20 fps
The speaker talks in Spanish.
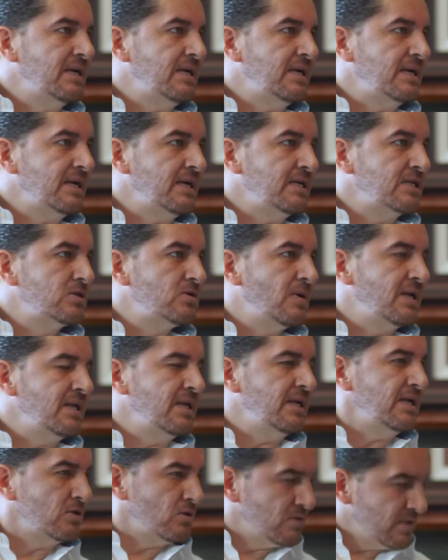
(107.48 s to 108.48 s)
Regreso a la
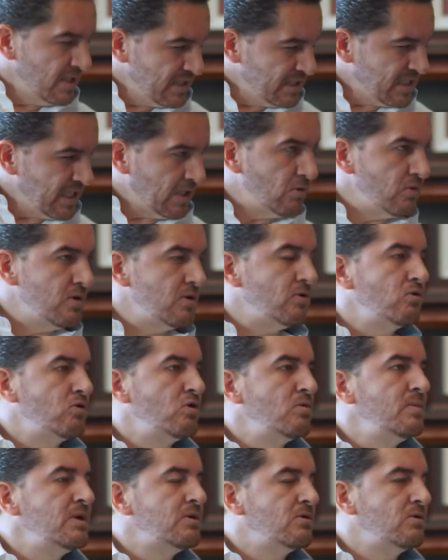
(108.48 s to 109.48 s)
Dirección de Desarrollo
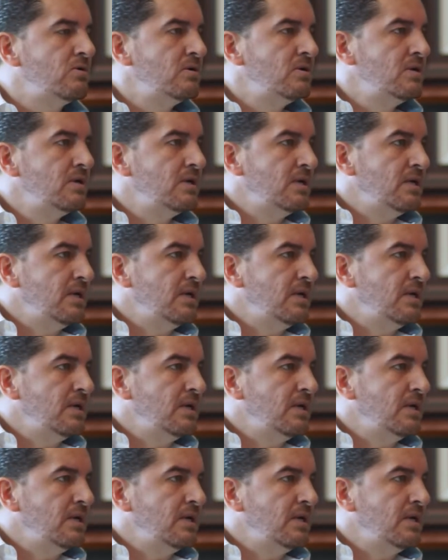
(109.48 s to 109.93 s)
Económico